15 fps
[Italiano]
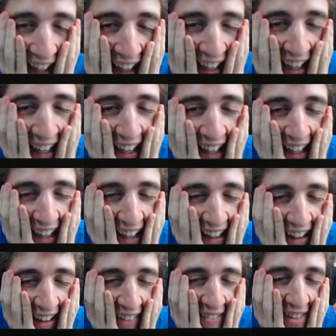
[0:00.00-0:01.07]
di
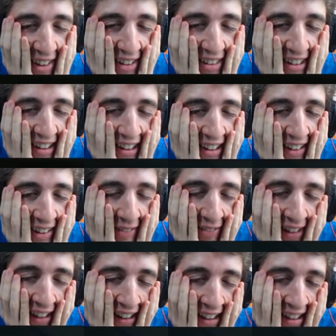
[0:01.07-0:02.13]
raccomandazione! Oh mio Dio, è
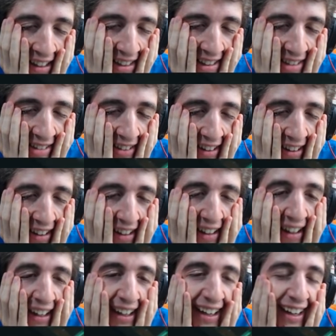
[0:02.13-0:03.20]
bellissimo!
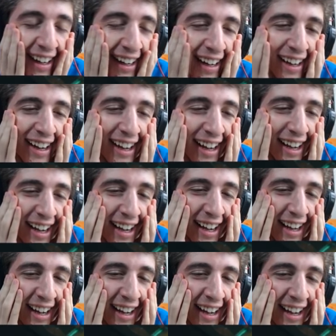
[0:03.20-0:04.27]
Ma se non ho eh? nemmeno la
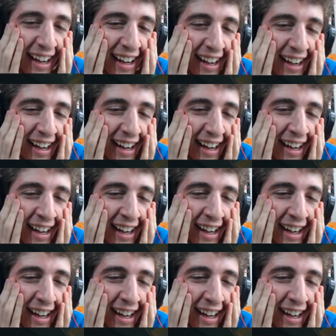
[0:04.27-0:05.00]
mia email!